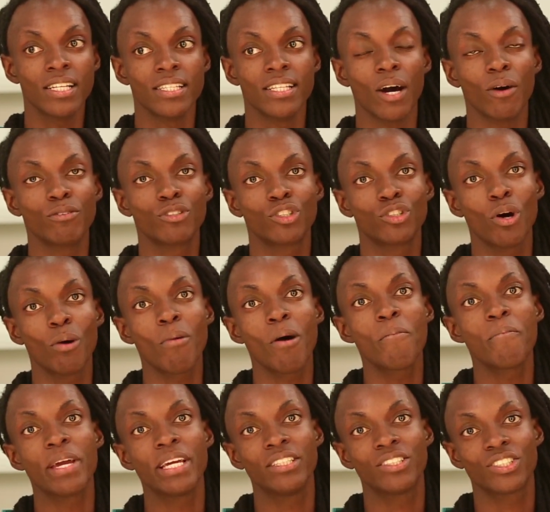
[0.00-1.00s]
da então, onde
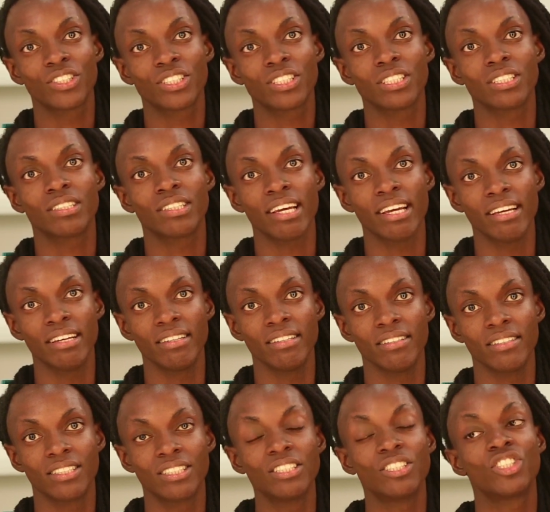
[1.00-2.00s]
normalmente se
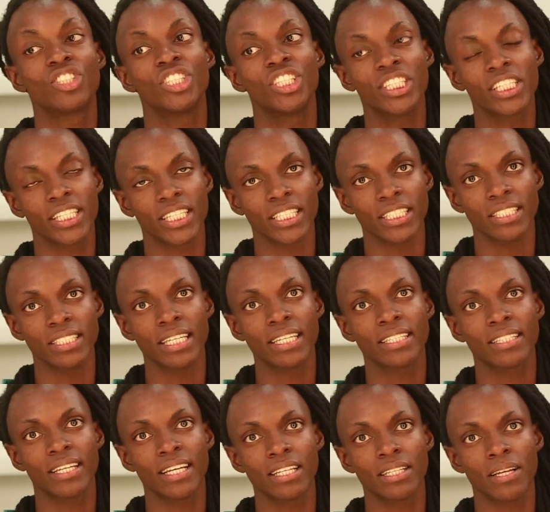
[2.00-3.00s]
tem, se tira,
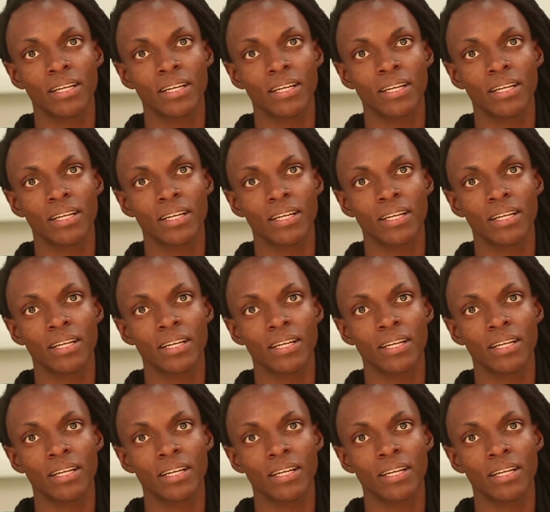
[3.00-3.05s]
né,